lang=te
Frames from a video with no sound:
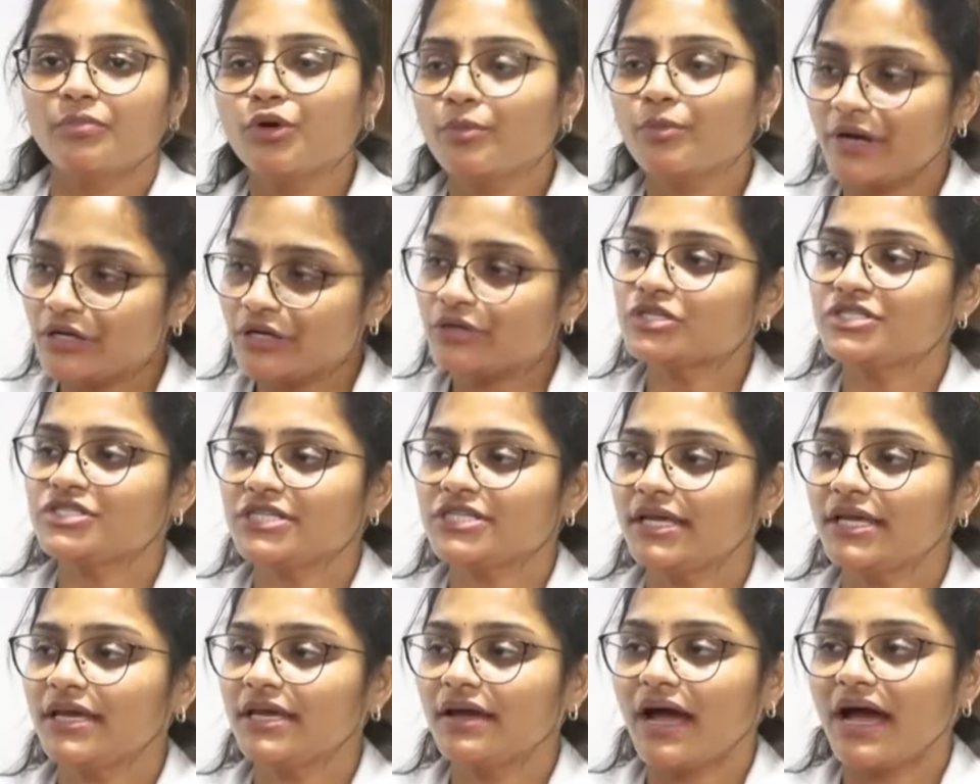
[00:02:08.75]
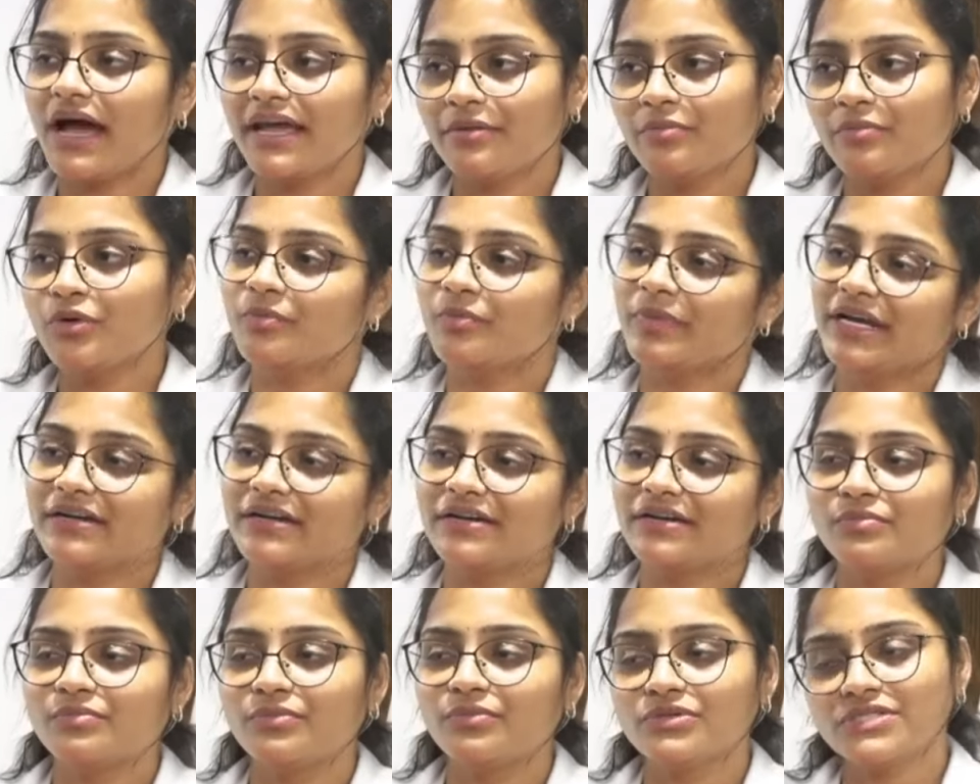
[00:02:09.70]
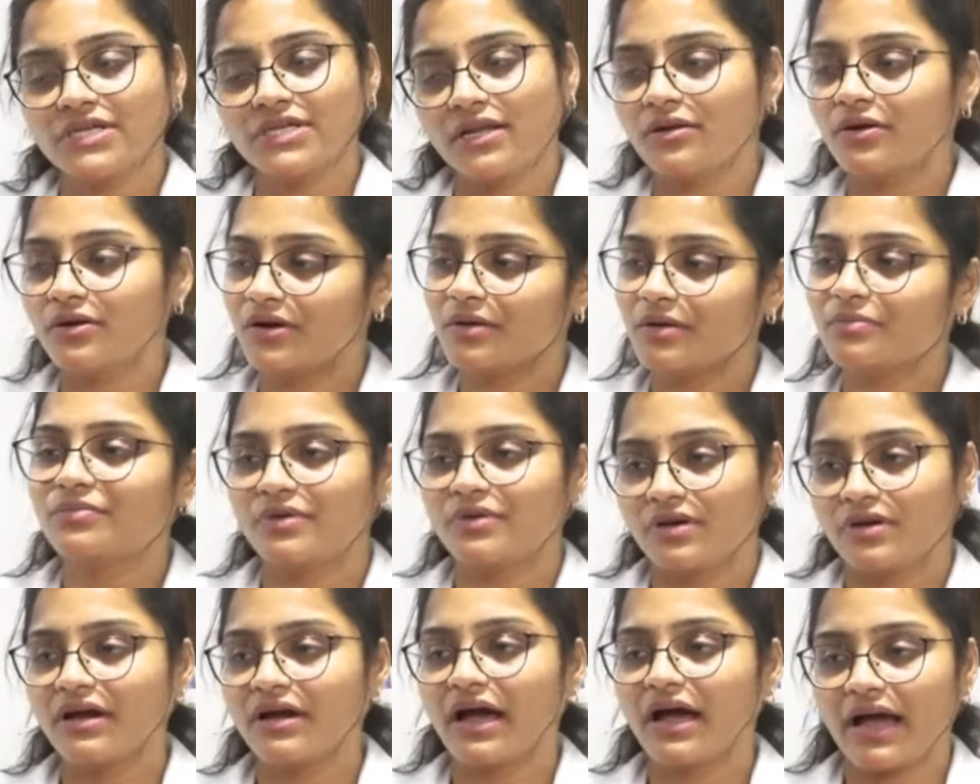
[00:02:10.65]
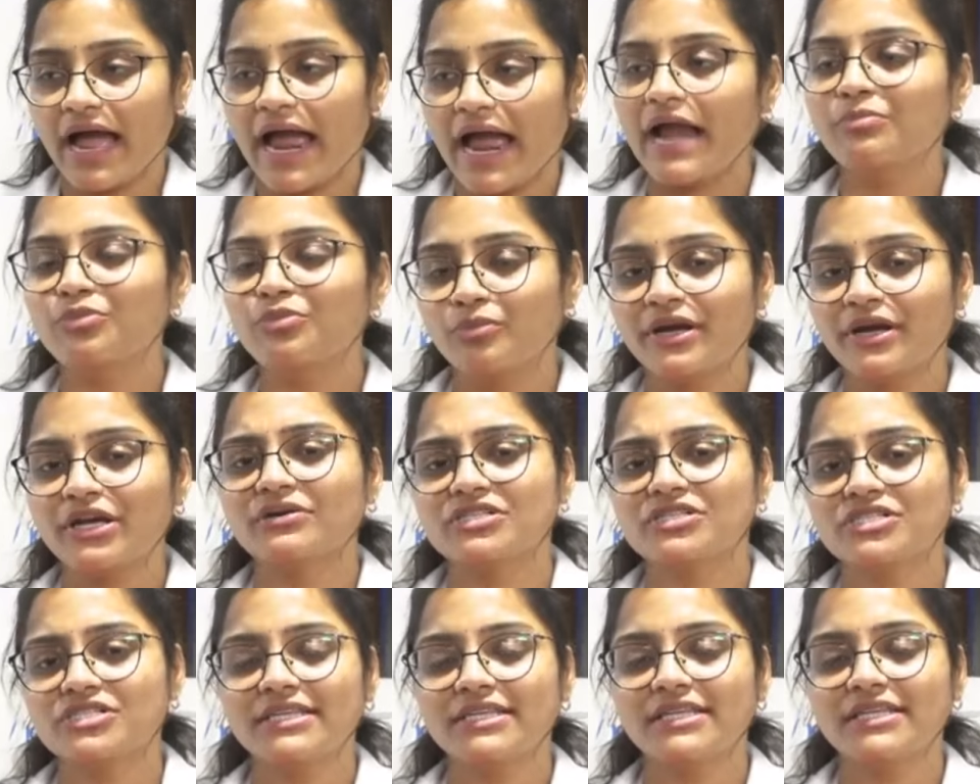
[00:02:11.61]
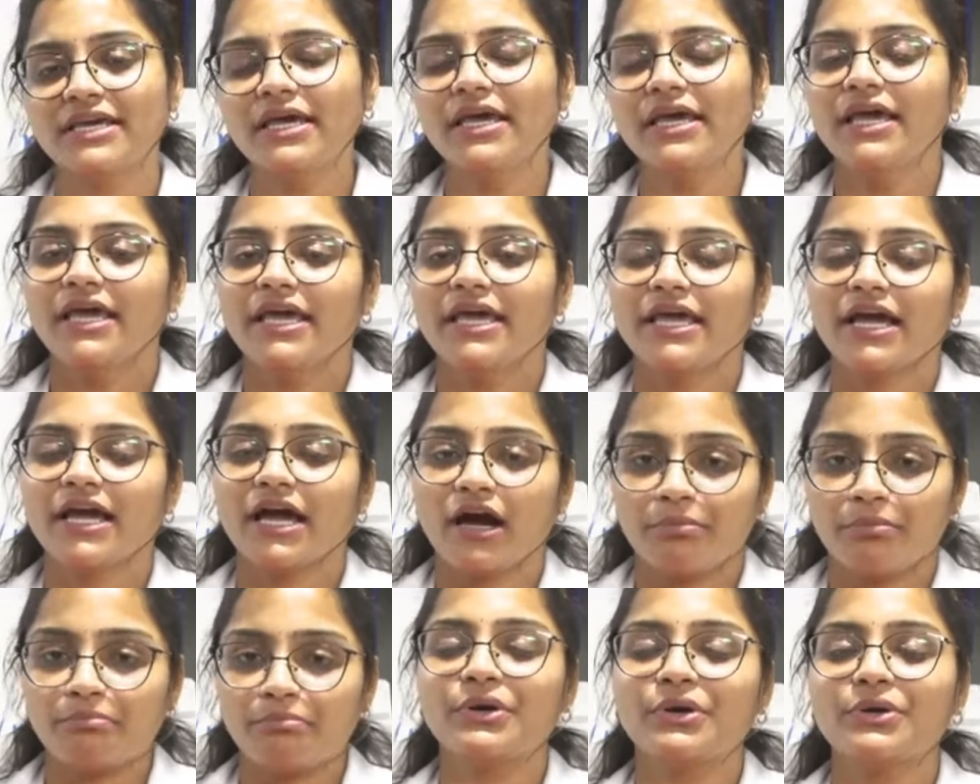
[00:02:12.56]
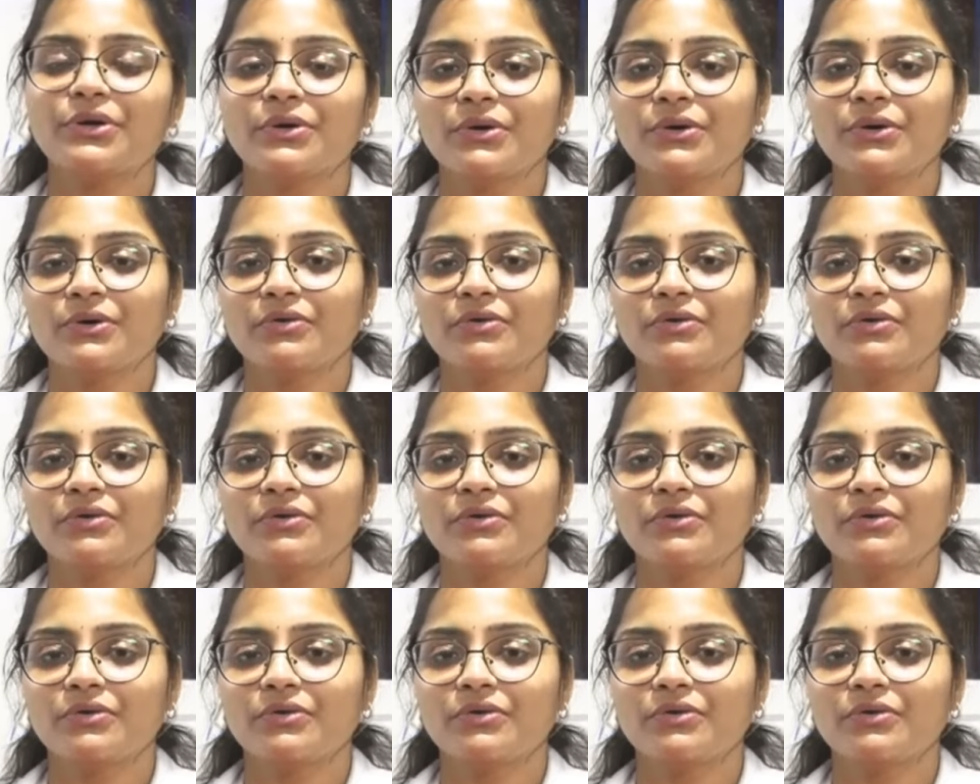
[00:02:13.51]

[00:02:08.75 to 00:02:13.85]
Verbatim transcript: మూమెంట్ వచ్చింది ఐ మూమెంట్ భుజాలు కూడా హ్యాండ్ మూమెంట్ వచ్చింది ఇంకా అప్పుడు